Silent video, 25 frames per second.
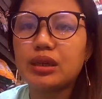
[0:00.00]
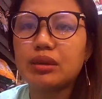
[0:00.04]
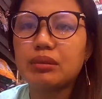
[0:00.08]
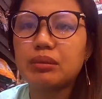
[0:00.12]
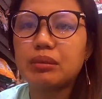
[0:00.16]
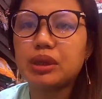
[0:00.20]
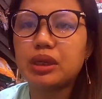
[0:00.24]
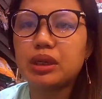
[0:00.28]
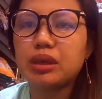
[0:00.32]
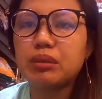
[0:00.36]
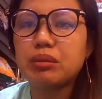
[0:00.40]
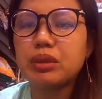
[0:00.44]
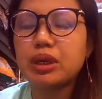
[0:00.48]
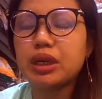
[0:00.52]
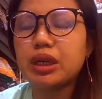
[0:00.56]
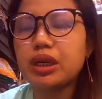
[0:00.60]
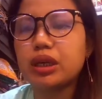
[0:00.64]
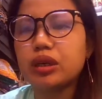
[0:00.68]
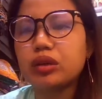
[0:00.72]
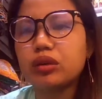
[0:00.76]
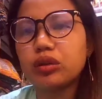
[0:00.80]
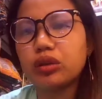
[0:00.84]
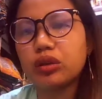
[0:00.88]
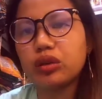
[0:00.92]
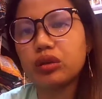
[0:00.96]
Binibigay
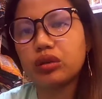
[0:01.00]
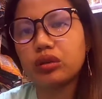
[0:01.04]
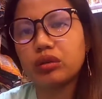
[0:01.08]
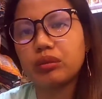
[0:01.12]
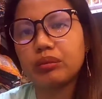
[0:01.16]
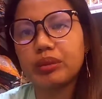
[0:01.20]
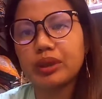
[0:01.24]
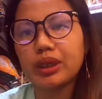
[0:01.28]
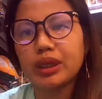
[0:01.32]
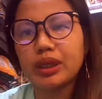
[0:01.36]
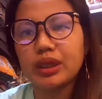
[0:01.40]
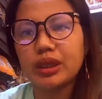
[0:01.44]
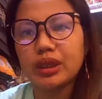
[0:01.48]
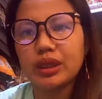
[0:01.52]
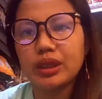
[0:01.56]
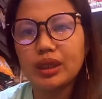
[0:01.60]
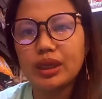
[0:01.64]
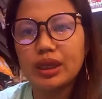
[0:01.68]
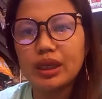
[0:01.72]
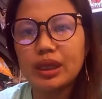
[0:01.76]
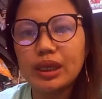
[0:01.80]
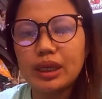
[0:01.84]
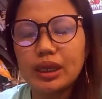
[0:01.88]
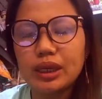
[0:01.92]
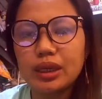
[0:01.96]
ko yung pagkain
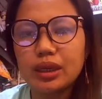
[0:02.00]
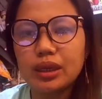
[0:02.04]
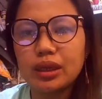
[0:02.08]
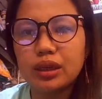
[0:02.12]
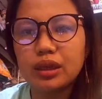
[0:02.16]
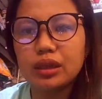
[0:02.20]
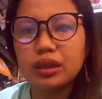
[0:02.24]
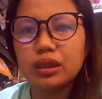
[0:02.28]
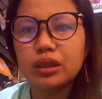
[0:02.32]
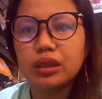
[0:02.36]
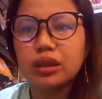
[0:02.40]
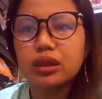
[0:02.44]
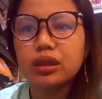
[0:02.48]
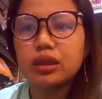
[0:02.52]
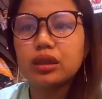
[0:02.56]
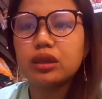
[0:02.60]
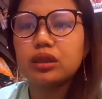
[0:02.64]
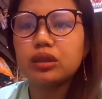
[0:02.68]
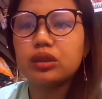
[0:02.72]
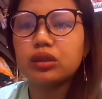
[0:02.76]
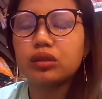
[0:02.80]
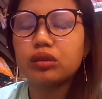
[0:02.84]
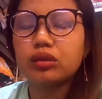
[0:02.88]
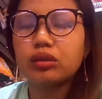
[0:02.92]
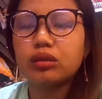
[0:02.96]
nila,
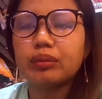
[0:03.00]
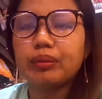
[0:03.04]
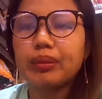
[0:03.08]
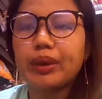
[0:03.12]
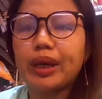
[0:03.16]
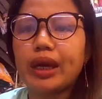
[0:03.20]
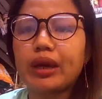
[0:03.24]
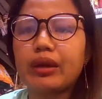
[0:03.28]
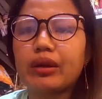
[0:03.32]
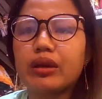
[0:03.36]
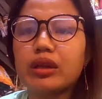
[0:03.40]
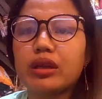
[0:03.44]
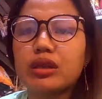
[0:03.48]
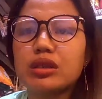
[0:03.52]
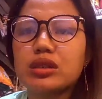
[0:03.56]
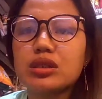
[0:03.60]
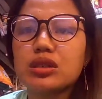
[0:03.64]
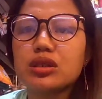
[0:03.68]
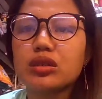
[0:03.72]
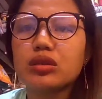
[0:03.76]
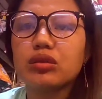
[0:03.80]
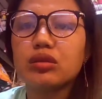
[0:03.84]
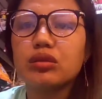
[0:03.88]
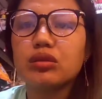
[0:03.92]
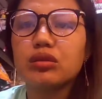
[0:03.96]
yung parents
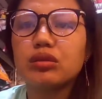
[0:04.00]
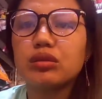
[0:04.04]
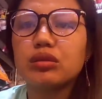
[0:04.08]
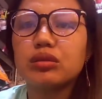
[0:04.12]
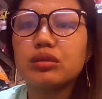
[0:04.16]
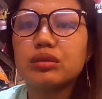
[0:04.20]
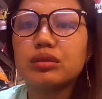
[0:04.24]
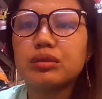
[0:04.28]
ko.